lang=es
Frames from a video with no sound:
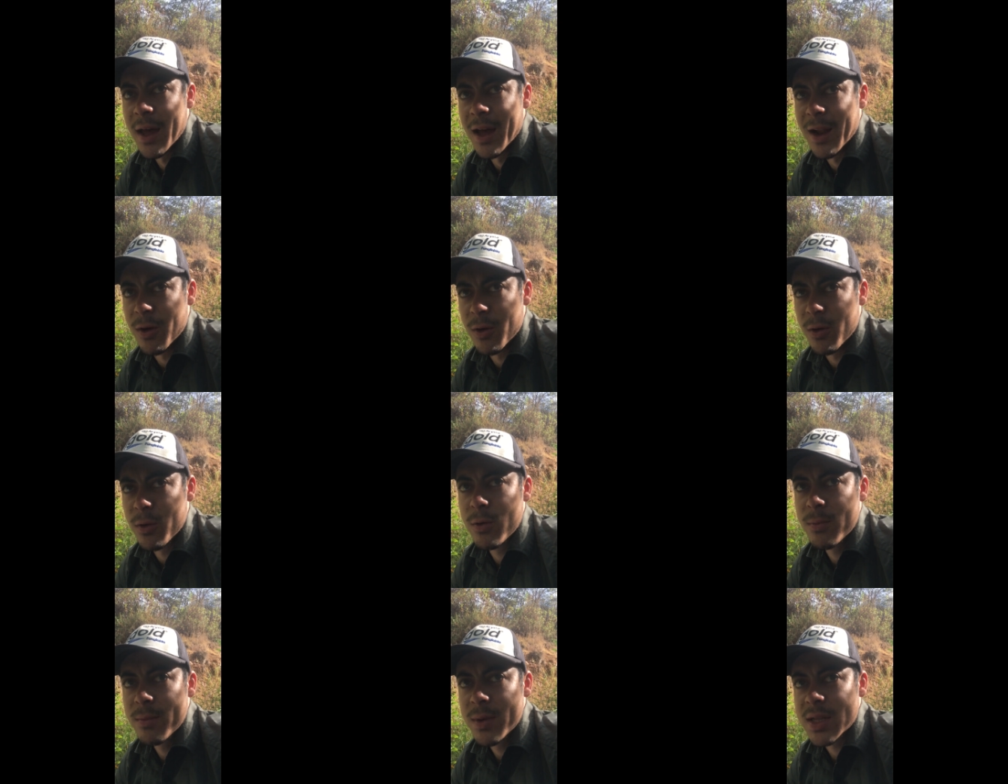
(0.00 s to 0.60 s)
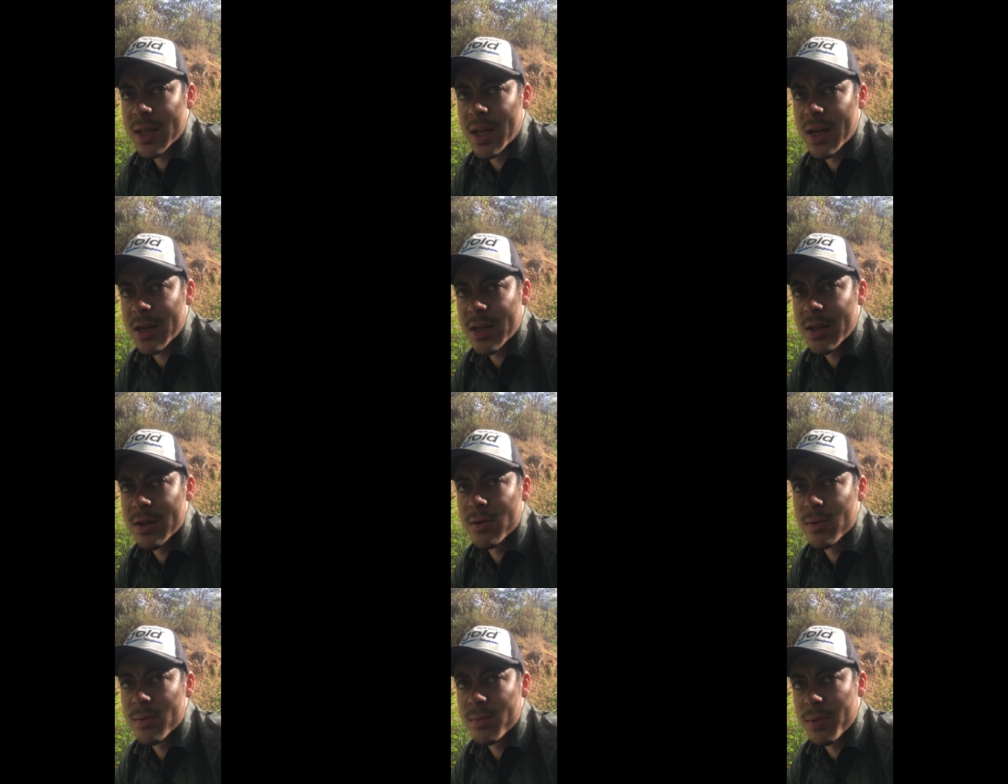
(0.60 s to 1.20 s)
El hongo
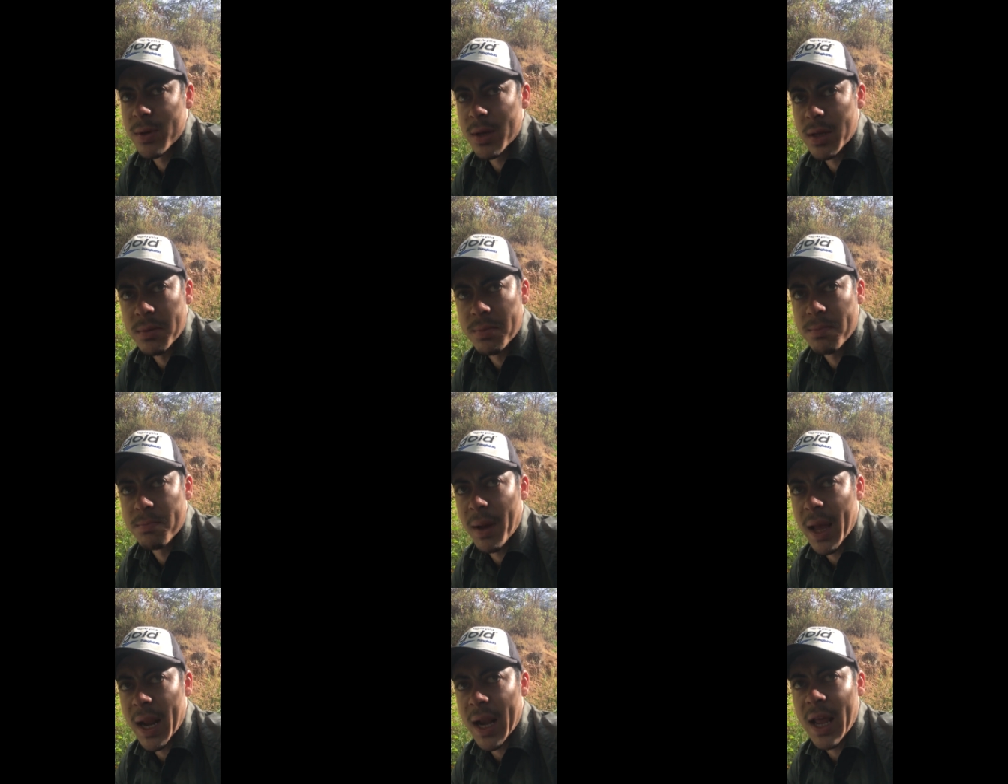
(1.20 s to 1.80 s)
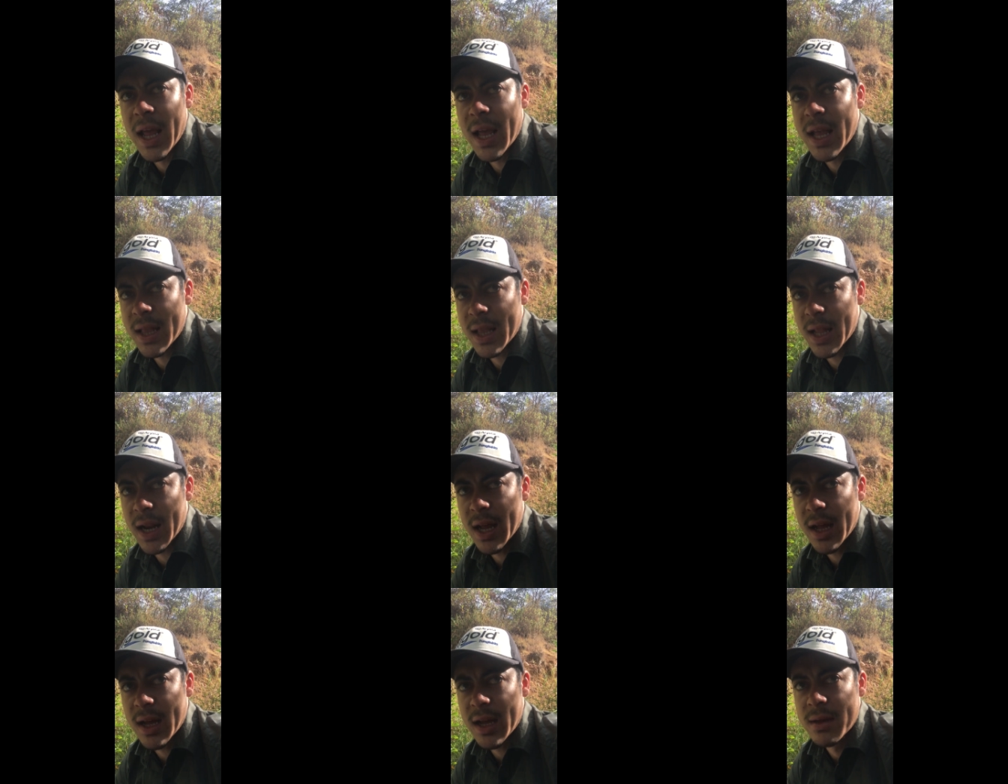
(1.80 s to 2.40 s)
metarrhizum pues
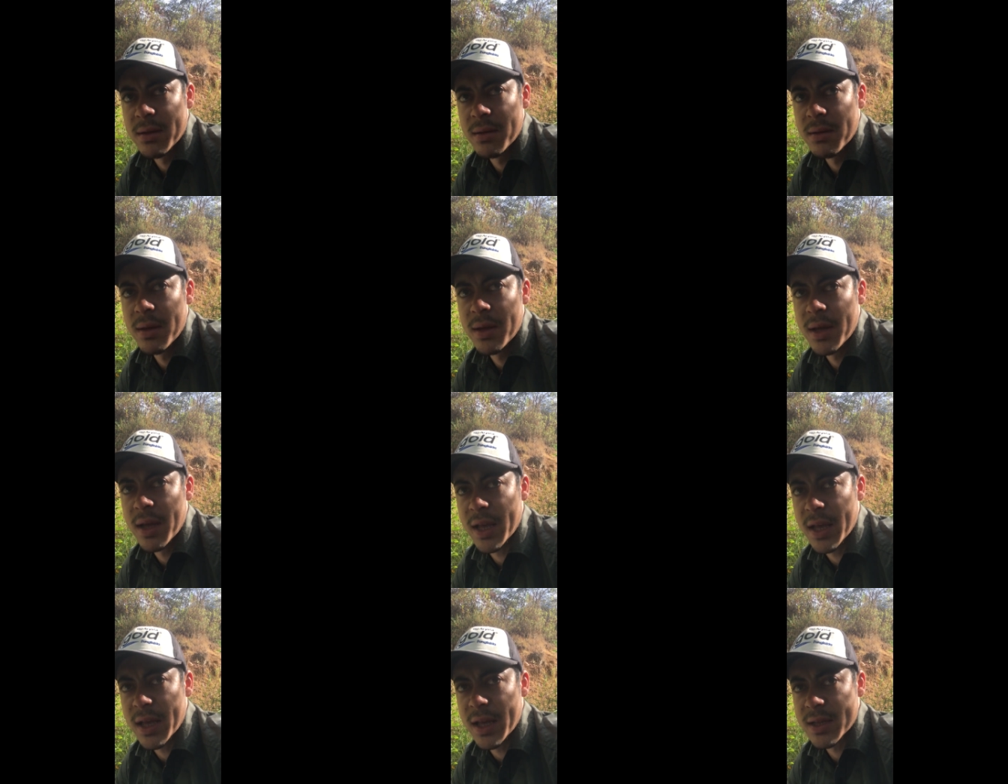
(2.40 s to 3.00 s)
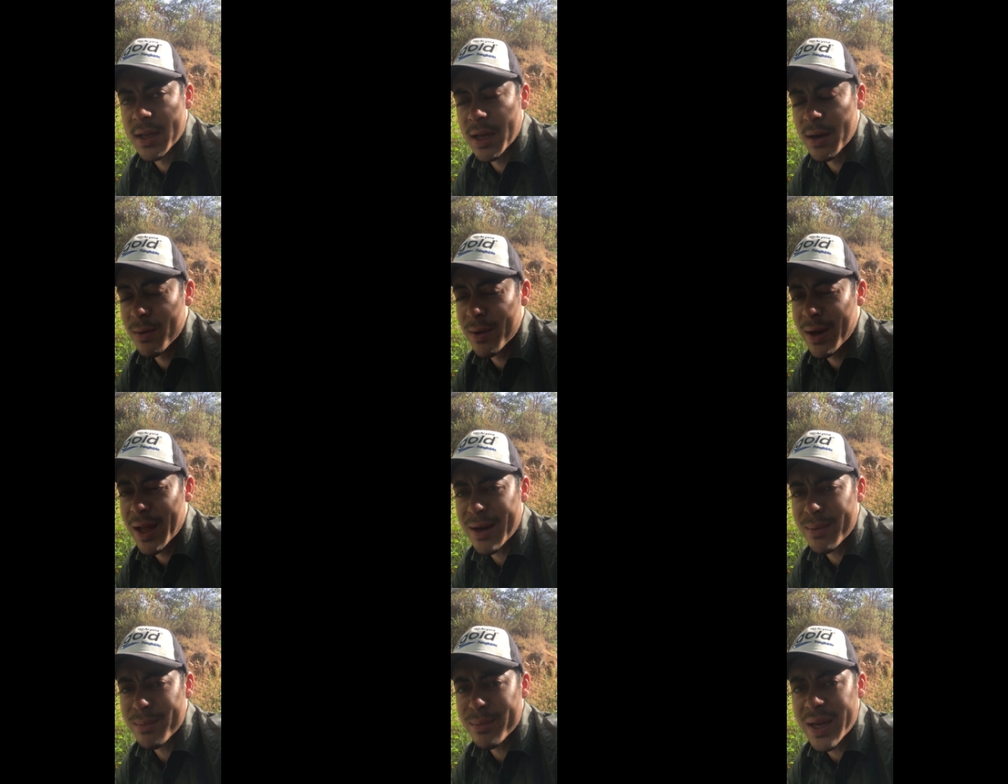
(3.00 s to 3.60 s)
penetra eh,
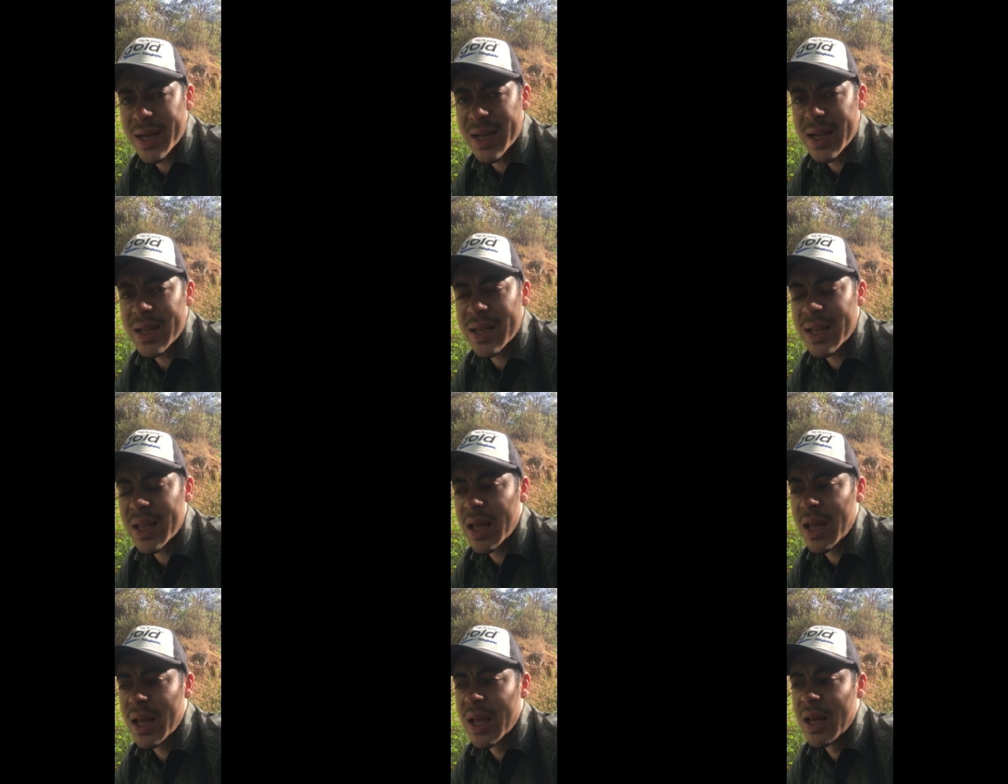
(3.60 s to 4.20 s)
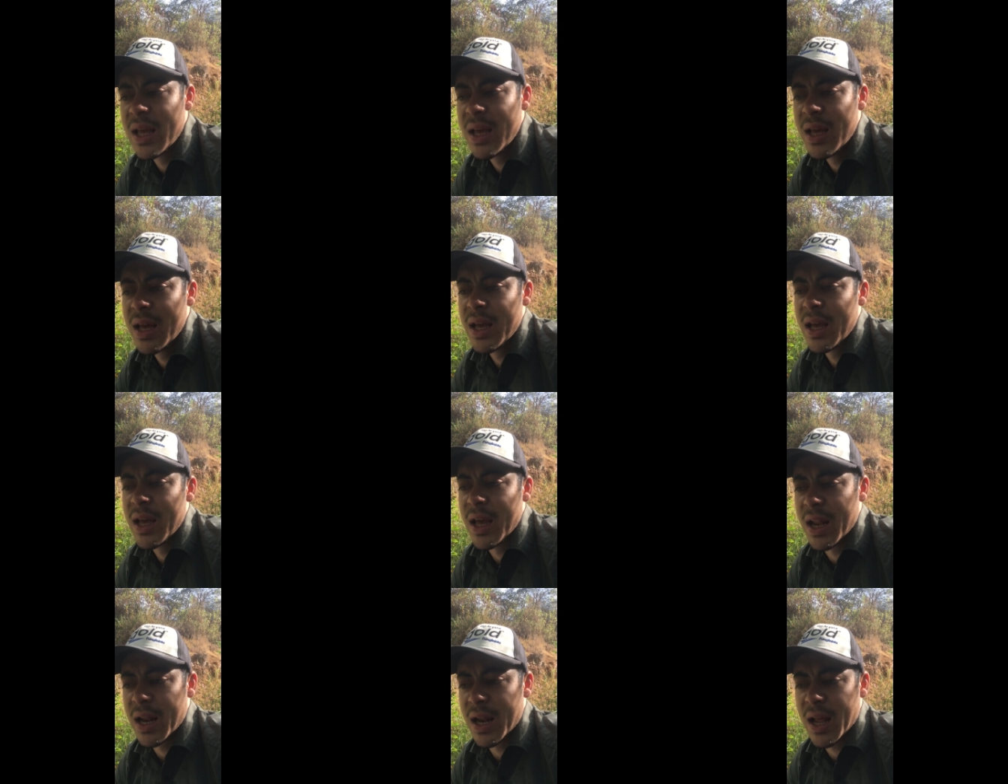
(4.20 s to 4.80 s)
celularmente
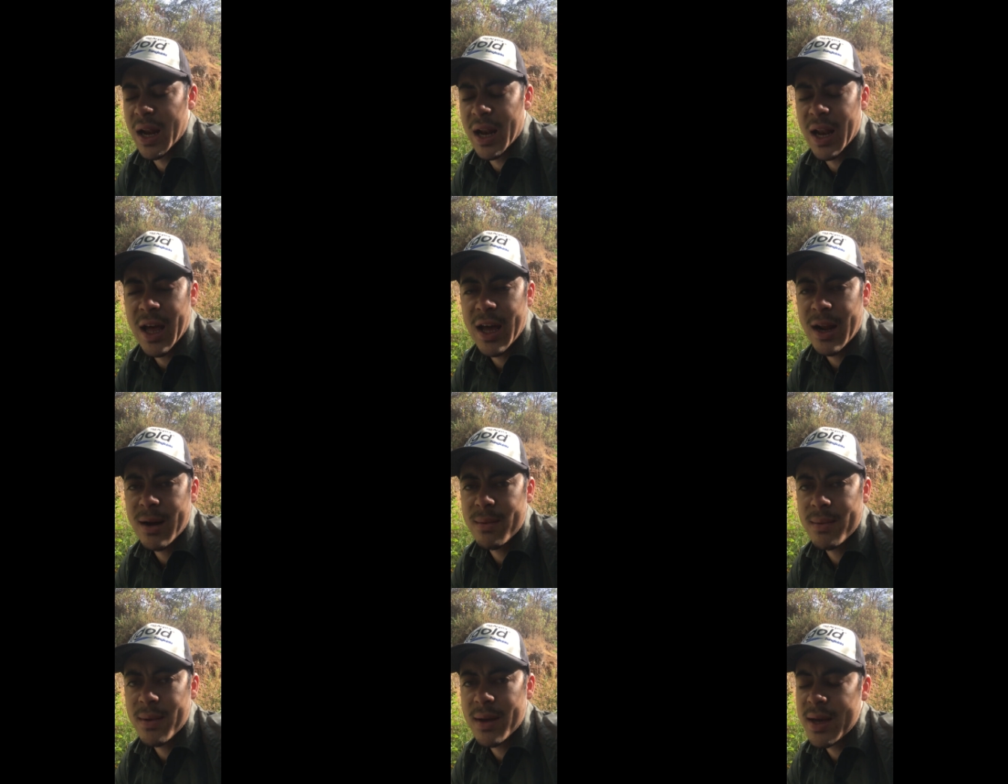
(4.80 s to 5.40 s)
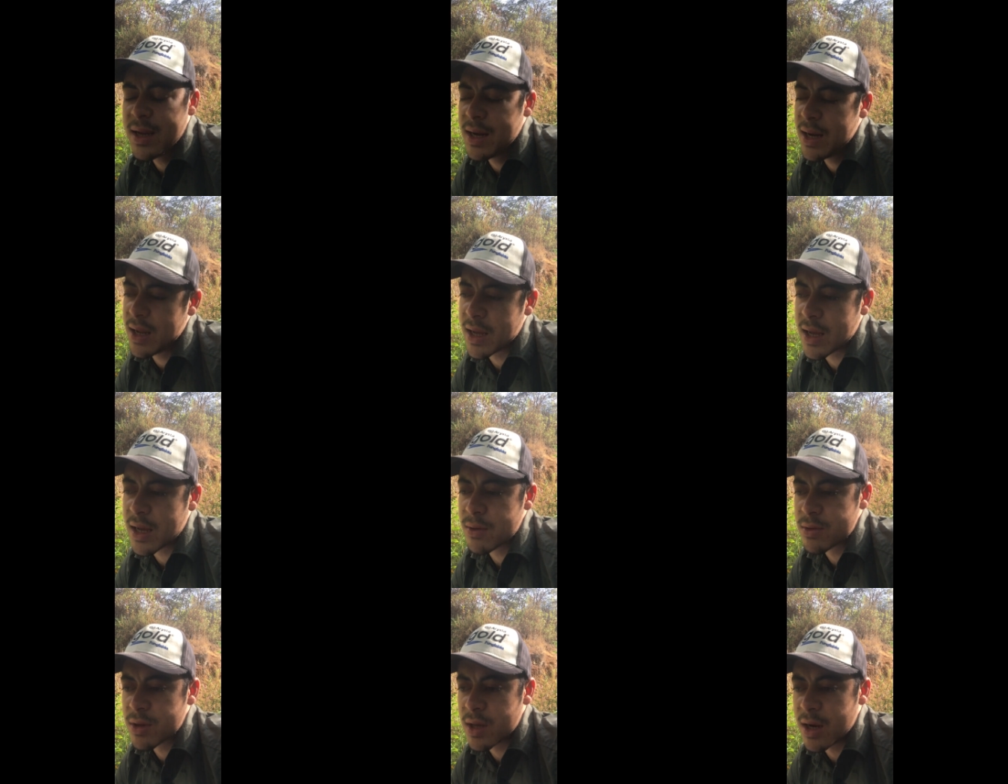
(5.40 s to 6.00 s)
en la larva y le
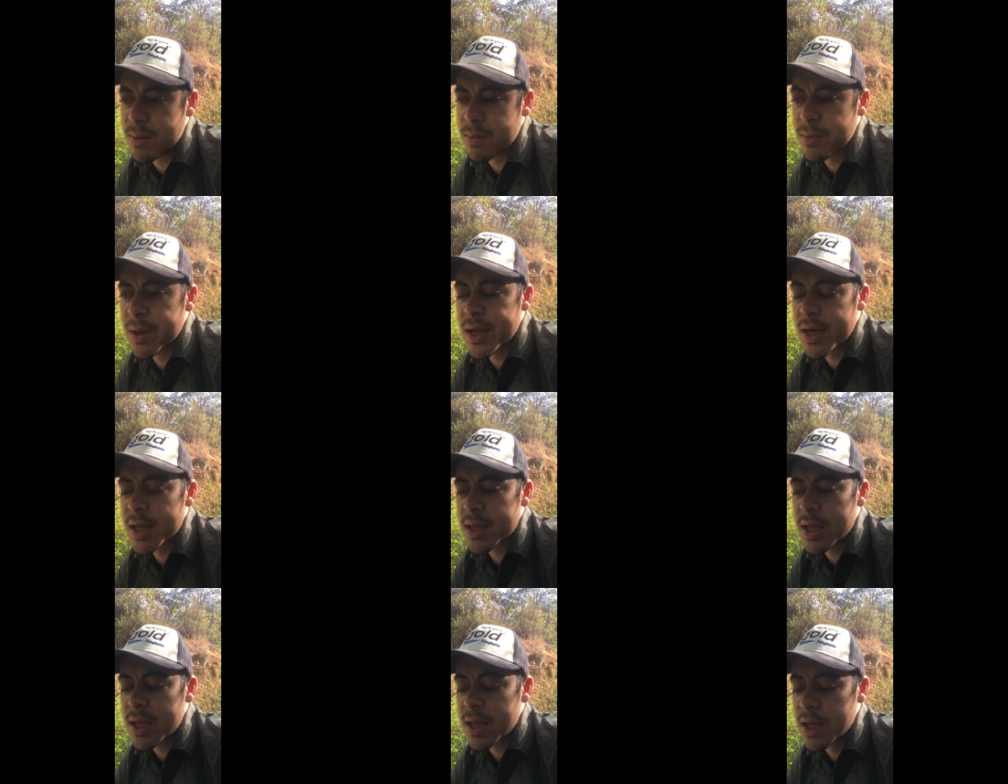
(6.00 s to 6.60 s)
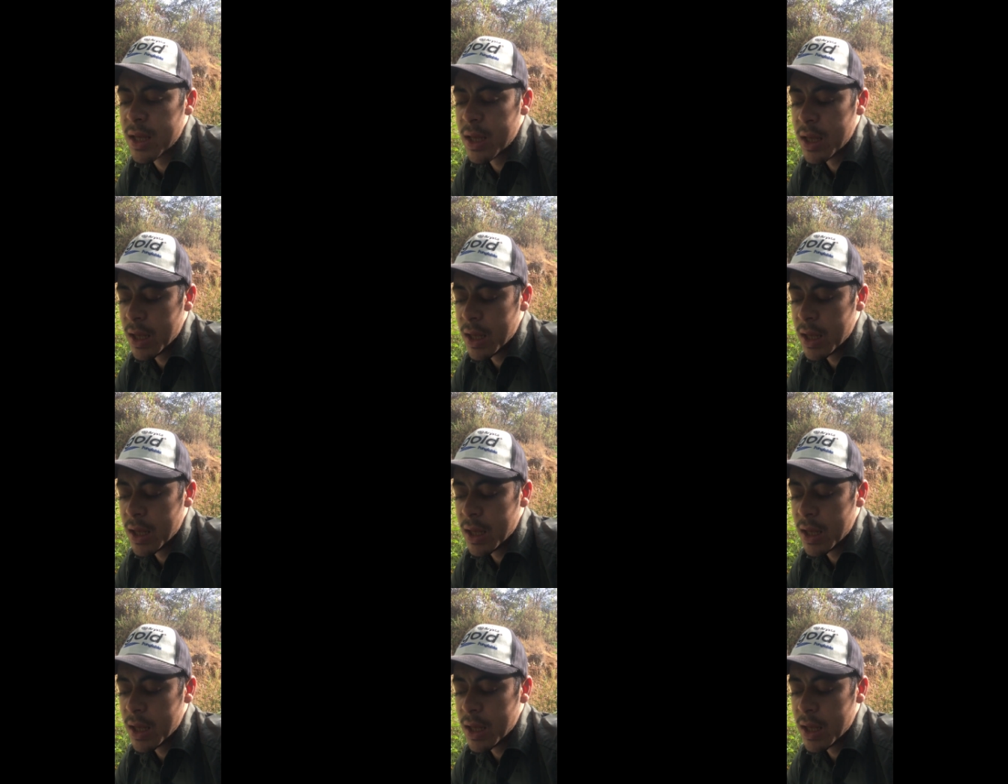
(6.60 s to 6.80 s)
causa la muerte.